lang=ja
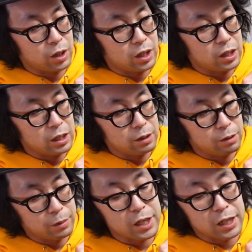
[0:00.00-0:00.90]
ま
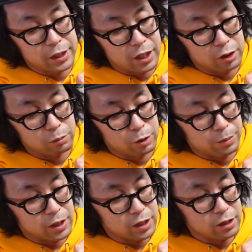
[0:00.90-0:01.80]
あ、いいかなと思い
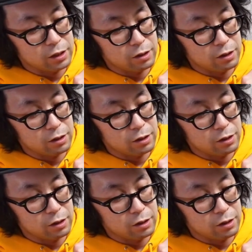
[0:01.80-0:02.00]
ます。